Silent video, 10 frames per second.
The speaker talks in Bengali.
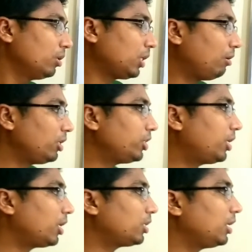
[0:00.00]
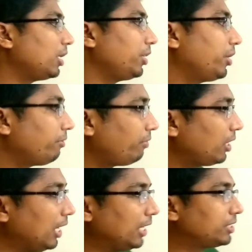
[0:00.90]
তাহলে শিক্ষার্থীরা দেখে
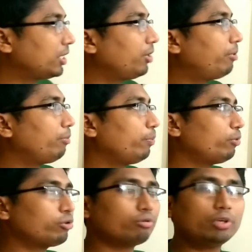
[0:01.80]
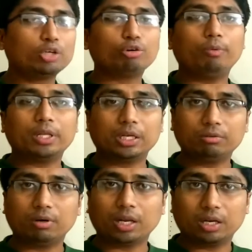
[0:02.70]
ফেললা যে কিভাবে প্রশ্নটা সমাধান
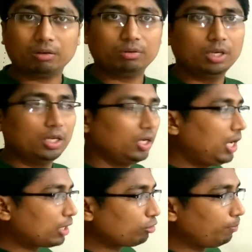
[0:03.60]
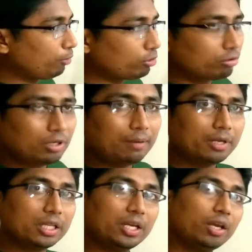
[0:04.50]
করা গেল আসলে প্রশ্নটা
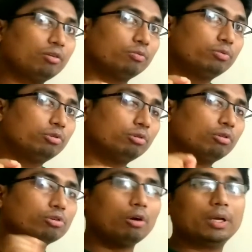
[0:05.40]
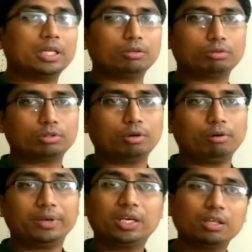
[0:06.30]
আমাদেরকে খুব দ্রুত সমাধান করতে
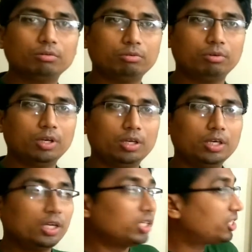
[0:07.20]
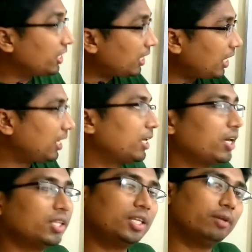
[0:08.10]
হবে কিন্তু শিখার
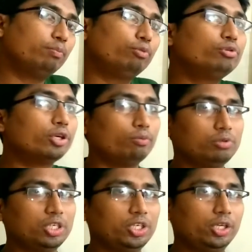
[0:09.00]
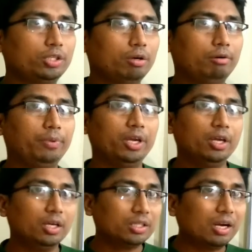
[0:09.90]
ক্ষেত্রে বুঝে বুঝে শিখতে হবে
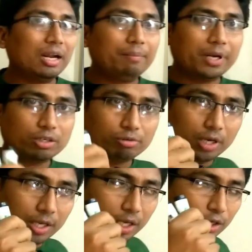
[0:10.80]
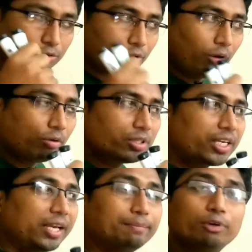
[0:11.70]
তাহলে আমরা আসলে যখন
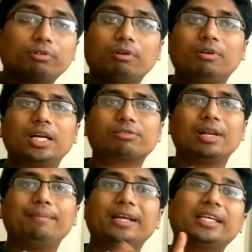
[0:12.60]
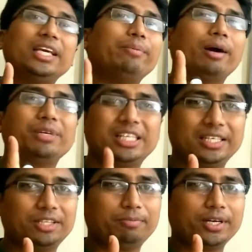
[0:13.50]
শিখবো তখন আসলে আমরা কিভাবে
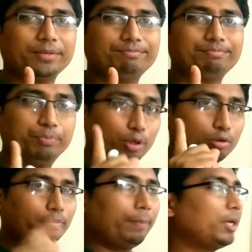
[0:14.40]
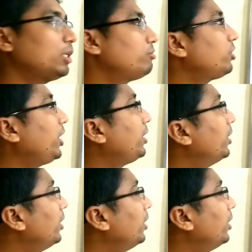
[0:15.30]
শিখতে পারি প্রথম ব্যাপারটা হচ্ছে এই